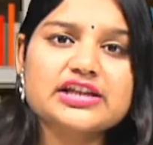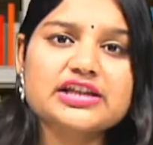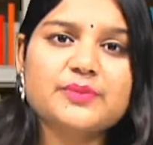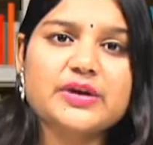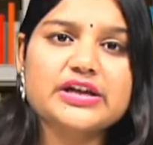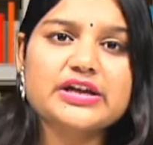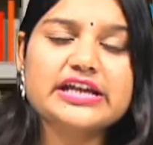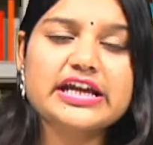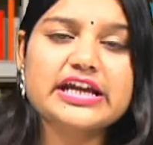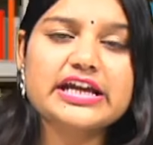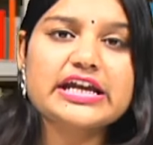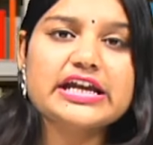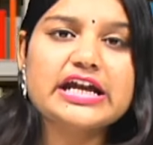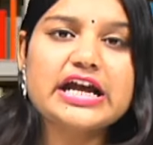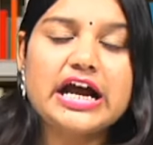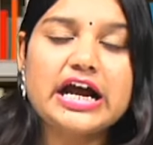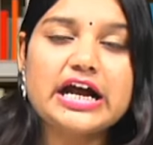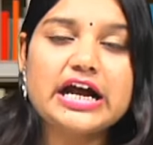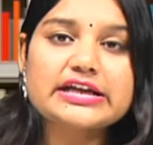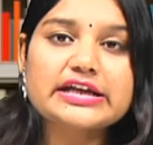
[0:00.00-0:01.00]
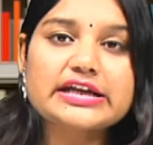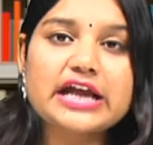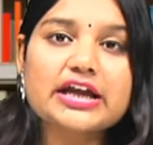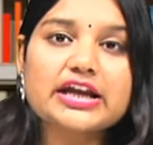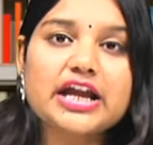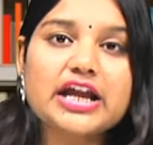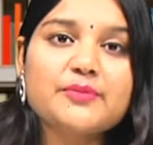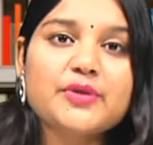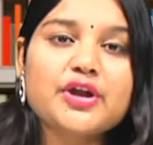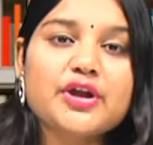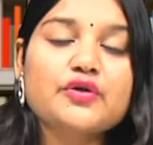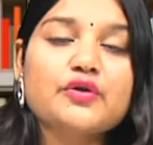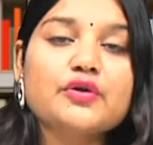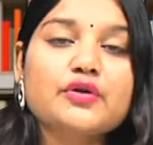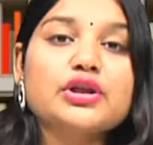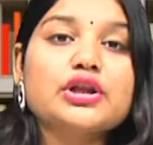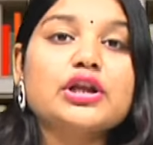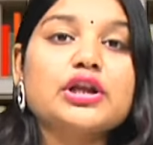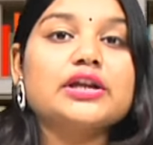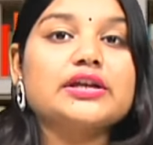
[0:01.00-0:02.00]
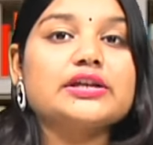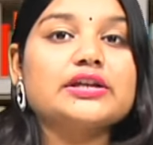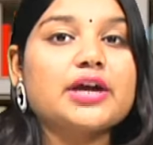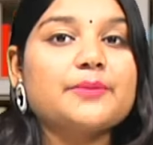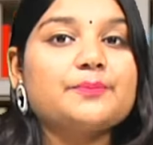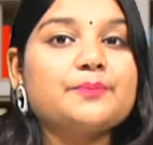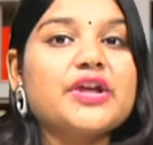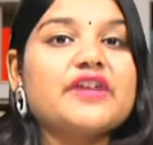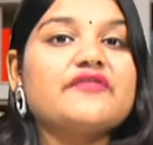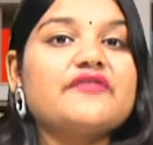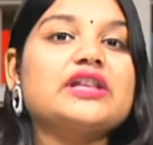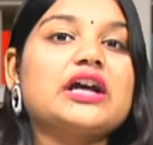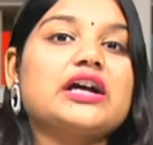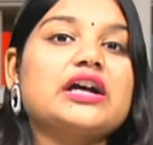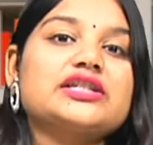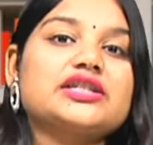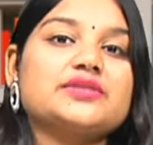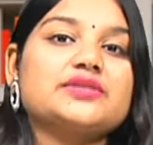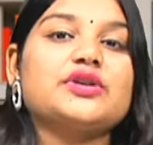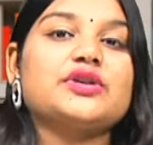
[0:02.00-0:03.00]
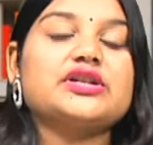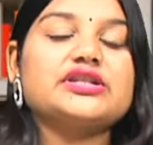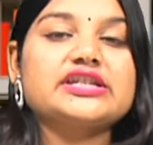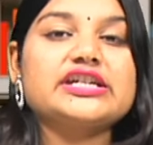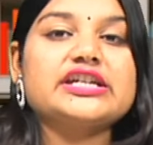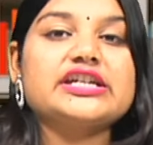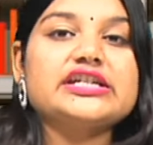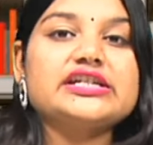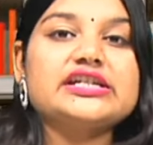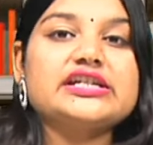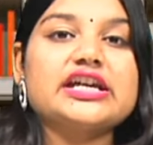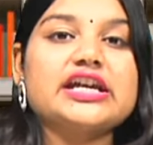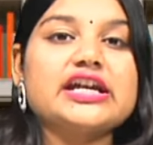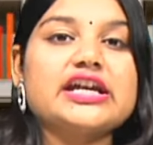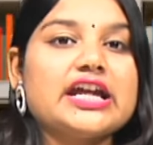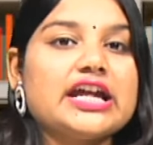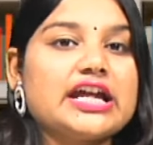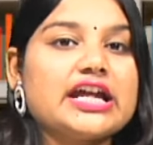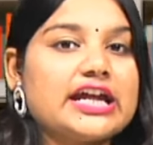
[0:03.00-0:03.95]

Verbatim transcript: बन गए हरियाणा में कुल 90 विधानसभा सीट है